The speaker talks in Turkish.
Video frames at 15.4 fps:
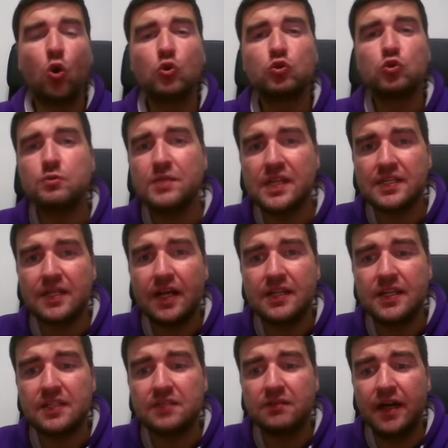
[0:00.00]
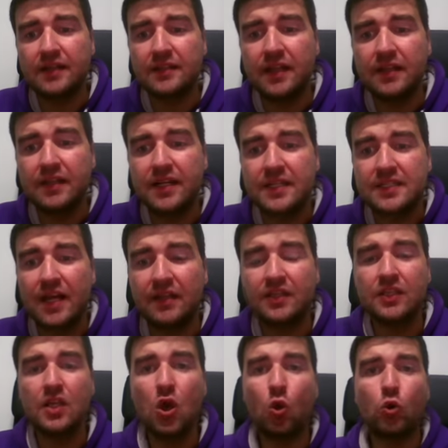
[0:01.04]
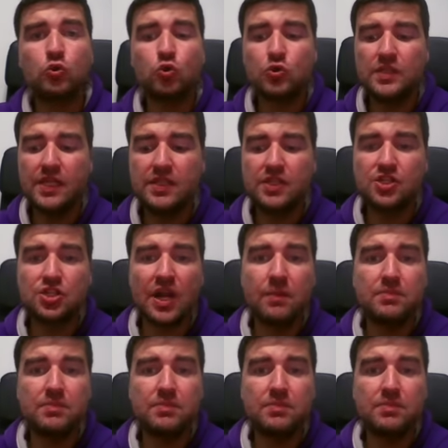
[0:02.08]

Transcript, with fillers: 31 saniyesi vardı Ali Reza'nın 37.